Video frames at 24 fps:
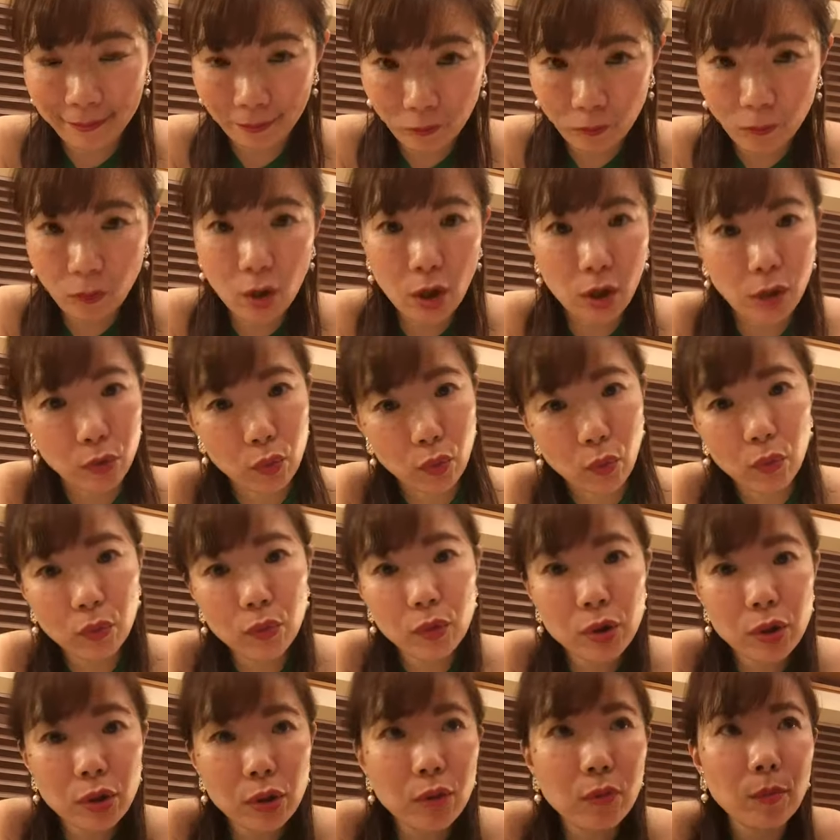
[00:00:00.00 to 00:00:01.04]
うん、だからそこの
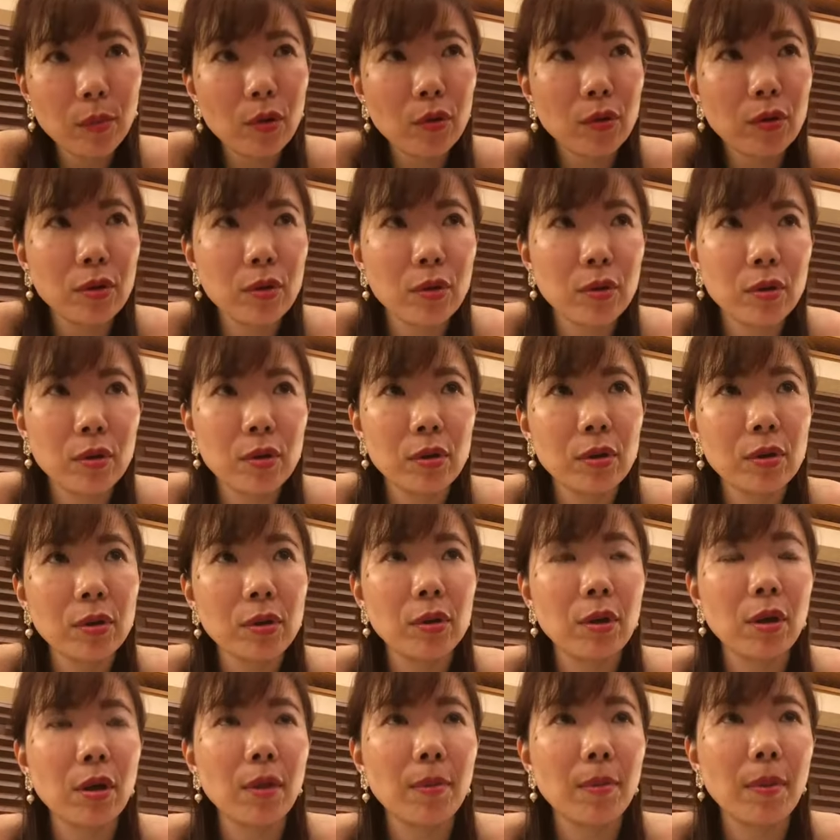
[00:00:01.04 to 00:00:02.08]
仕組みを知っ
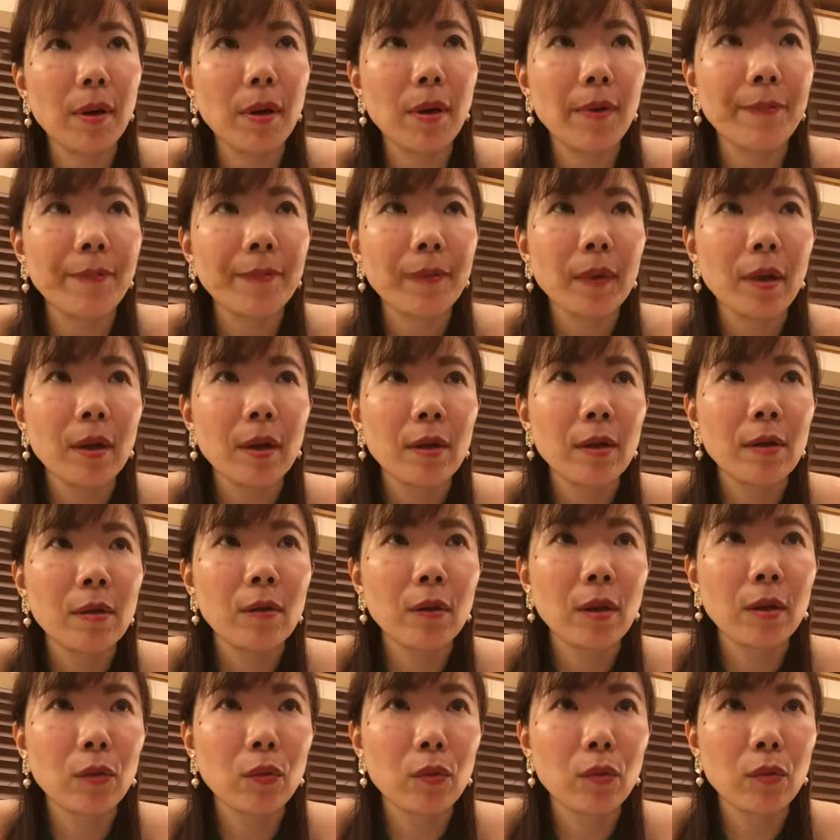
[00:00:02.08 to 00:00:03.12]
てれば
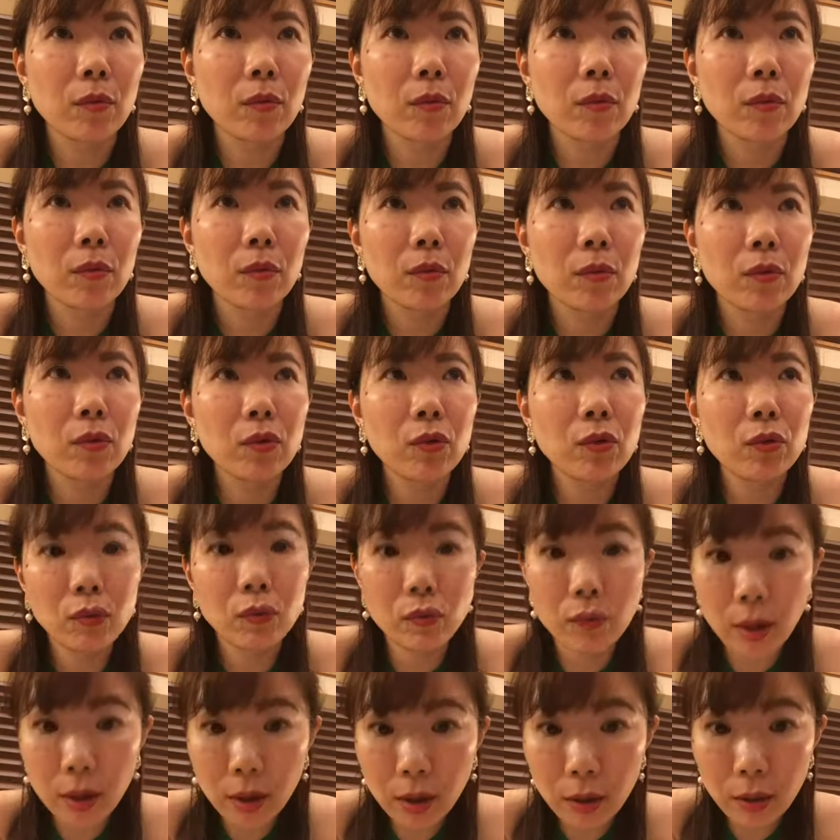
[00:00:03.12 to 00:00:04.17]
あのす
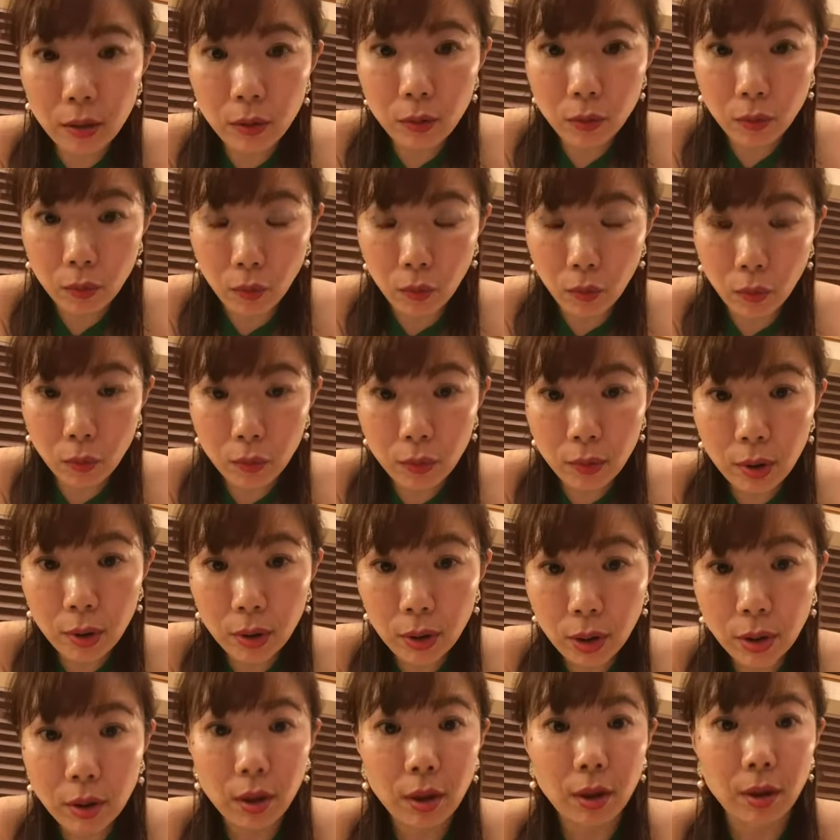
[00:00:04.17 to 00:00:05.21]
ぐ浮気っていうふうには本当は
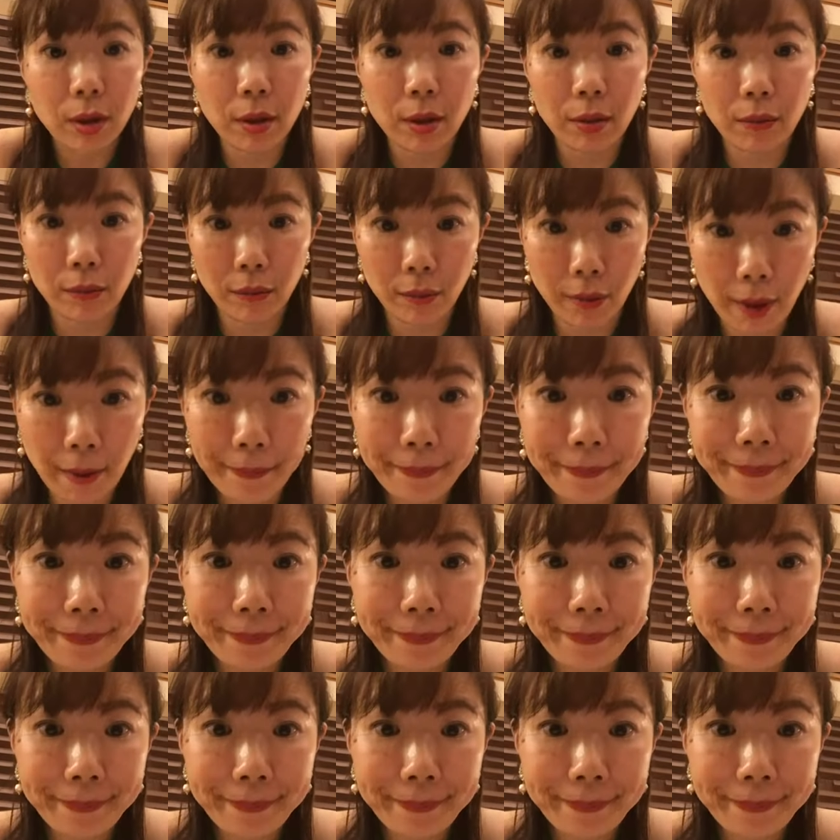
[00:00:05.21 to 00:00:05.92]
なんないんだけどね。